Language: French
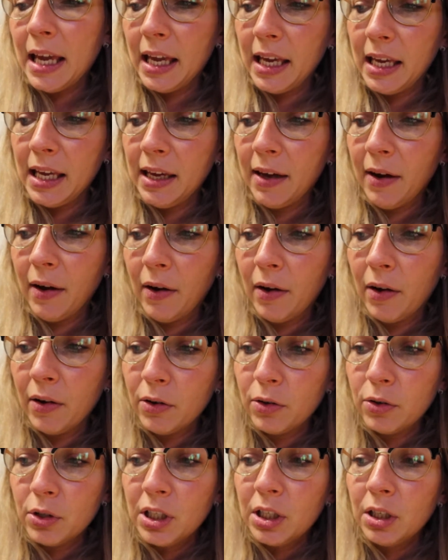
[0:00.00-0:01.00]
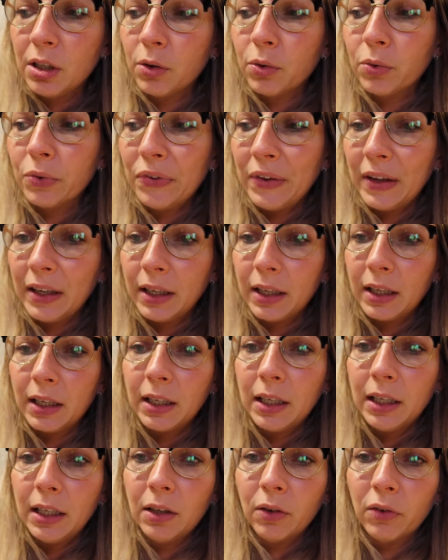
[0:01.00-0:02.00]
et j'ai
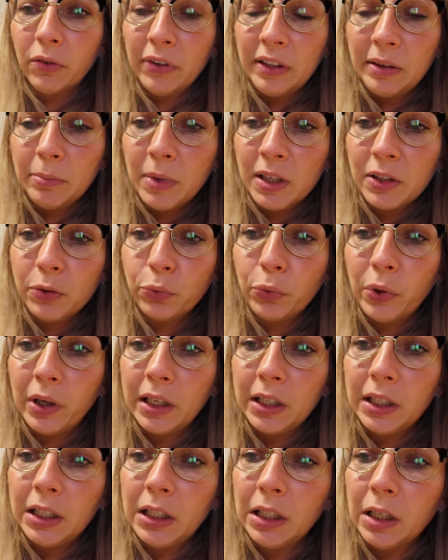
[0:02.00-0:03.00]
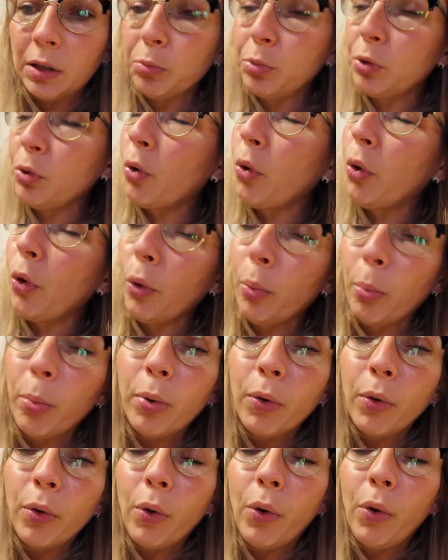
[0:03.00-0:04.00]
consacré en fait ma soirée un peu au
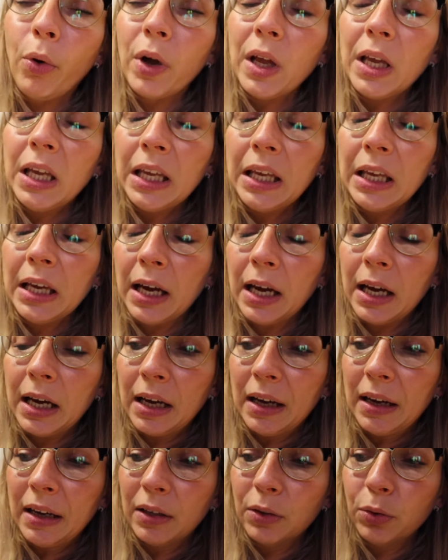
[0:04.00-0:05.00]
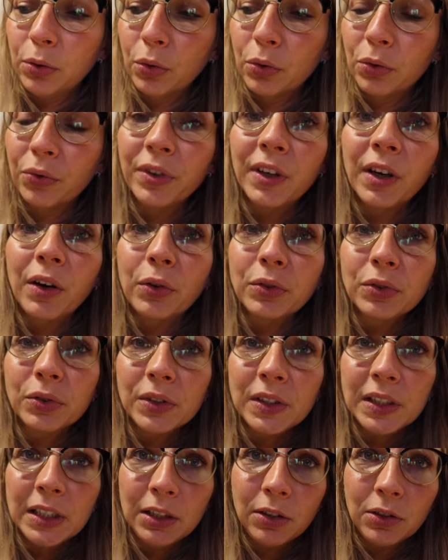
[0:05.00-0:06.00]
repos et à une conférence
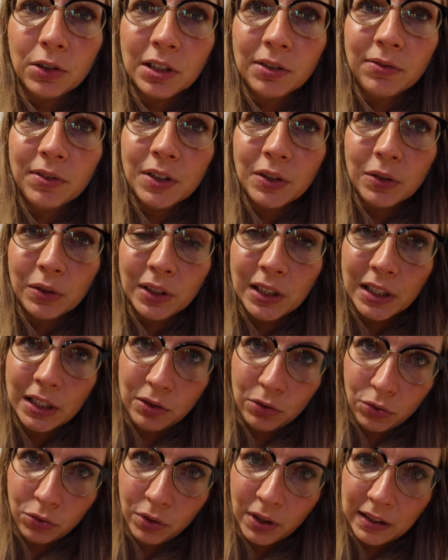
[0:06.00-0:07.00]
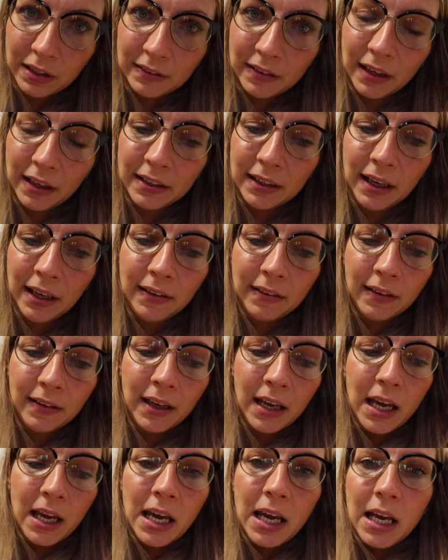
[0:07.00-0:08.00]
aussi que j'ai visionnée sur internet.
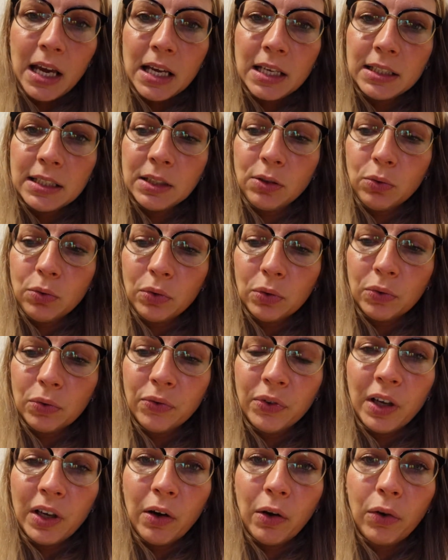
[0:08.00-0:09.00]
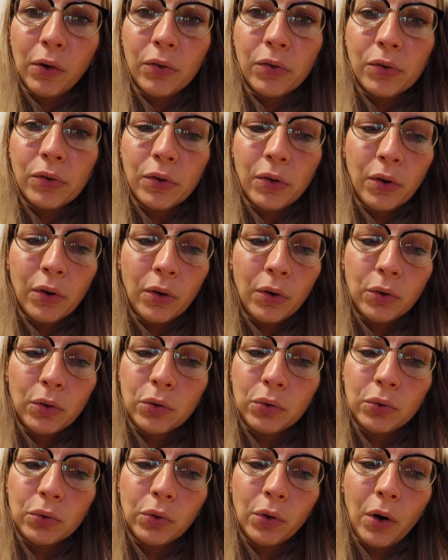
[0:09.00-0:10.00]
C'est une conférence
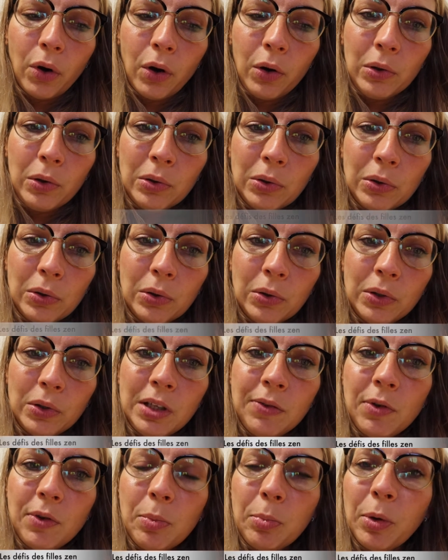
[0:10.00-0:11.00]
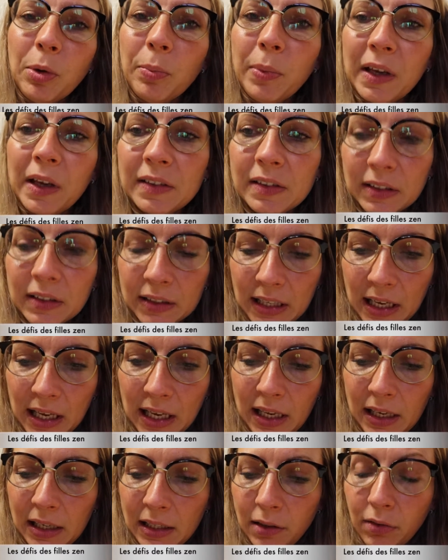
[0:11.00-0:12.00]
sur le développement
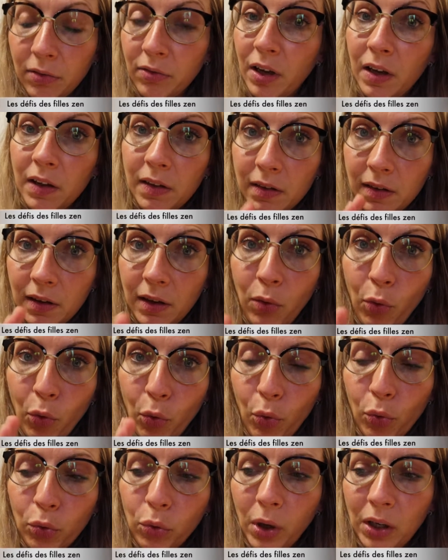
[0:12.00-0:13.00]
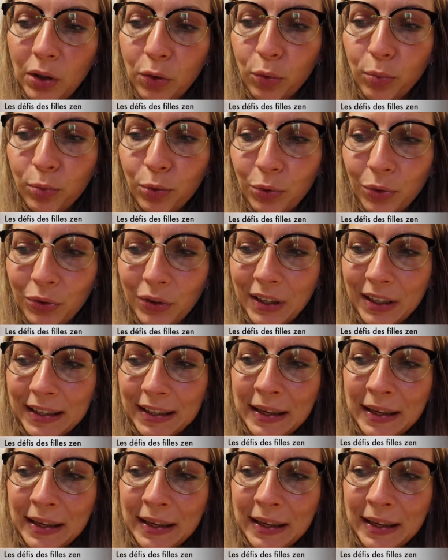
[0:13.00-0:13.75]
personnel qui va assez droit au but